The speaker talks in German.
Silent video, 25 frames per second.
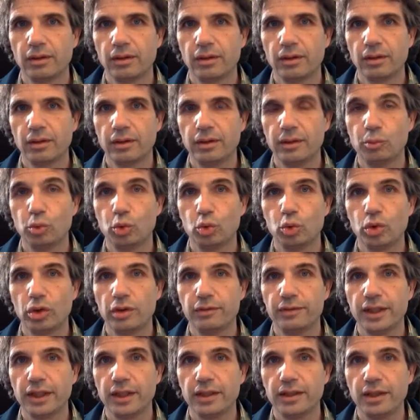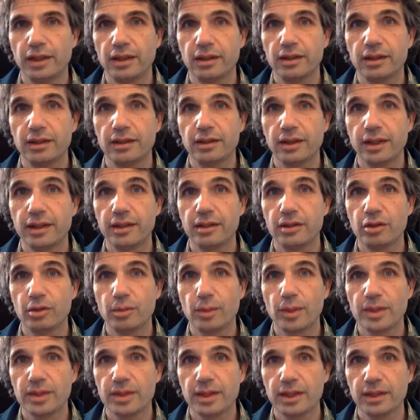Die Module werden dann getrennt
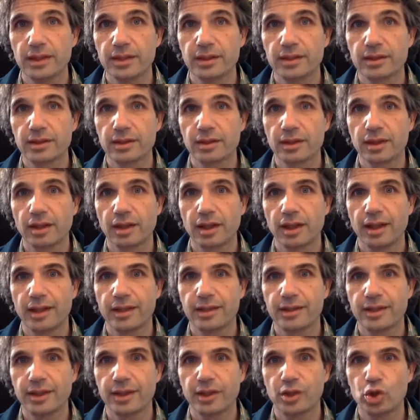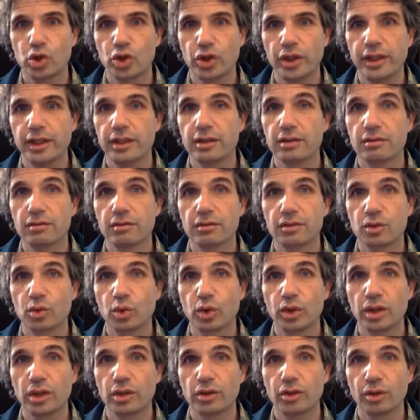übersetzt es entstehen
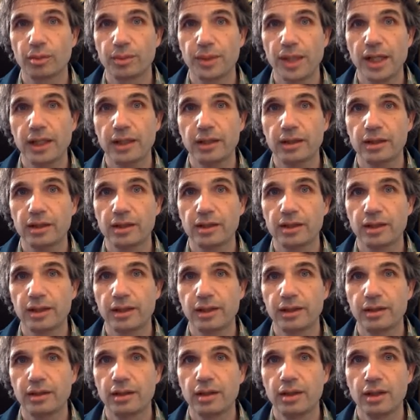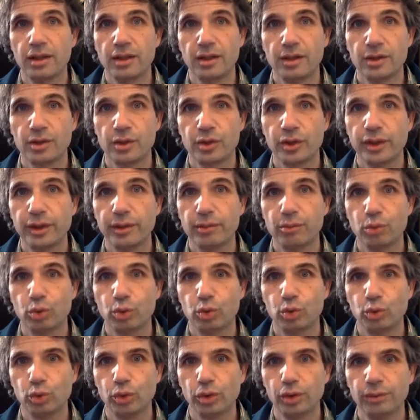sogenannte Objektdateien zu jedem
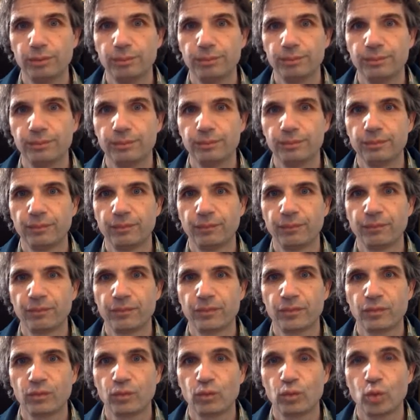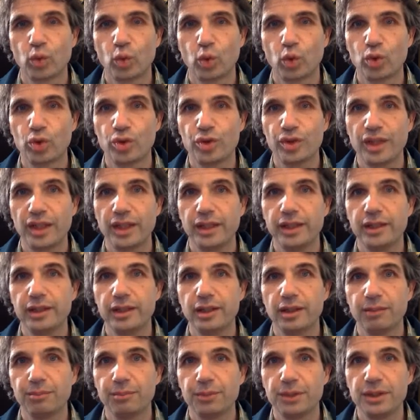Modul und der
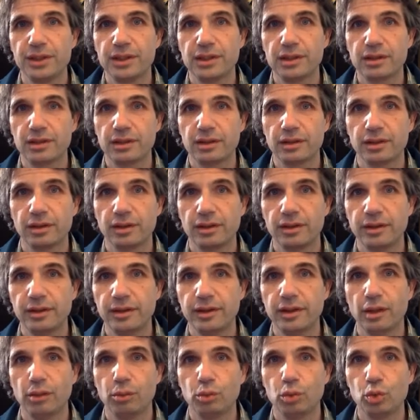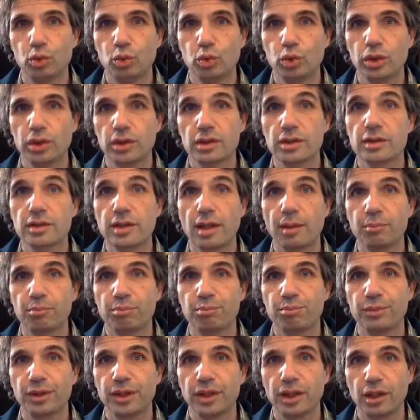Linker bindet die Module
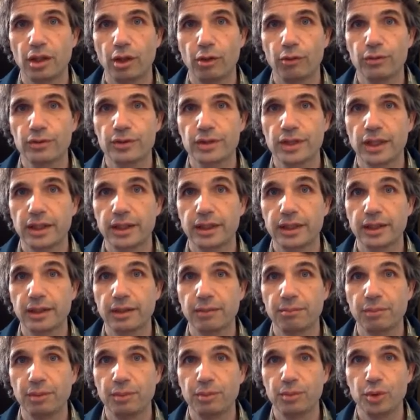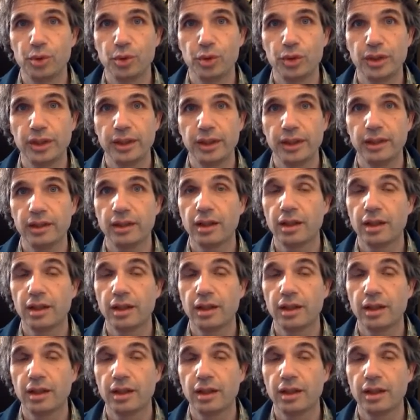zusammen mit der Laufzeitbibliothek